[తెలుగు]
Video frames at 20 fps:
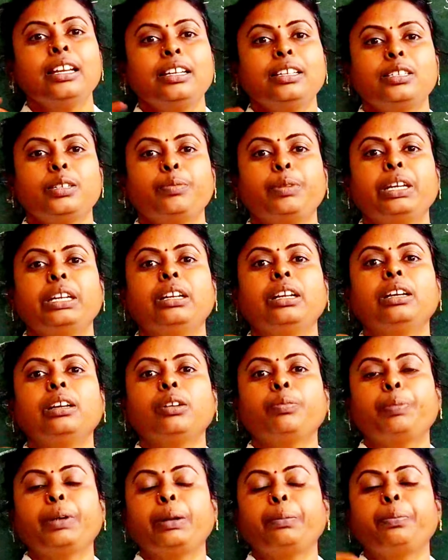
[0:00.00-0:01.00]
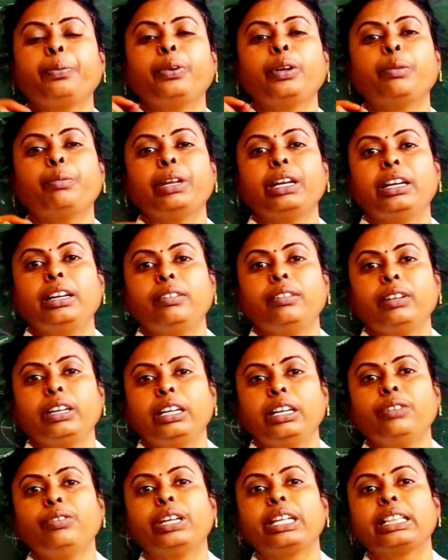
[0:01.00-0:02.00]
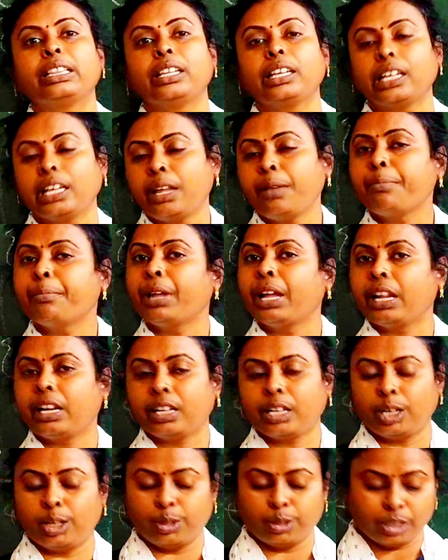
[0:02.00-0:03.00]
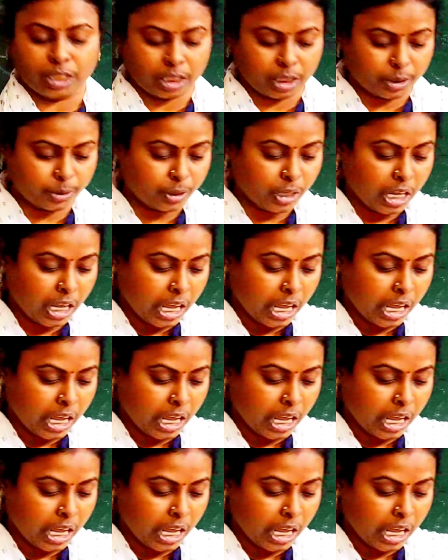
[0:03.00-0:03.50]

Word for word: నిజమైన పరిపూర్ణమైనటువంటి వ్యక్తిగా మారగలుగుతాడు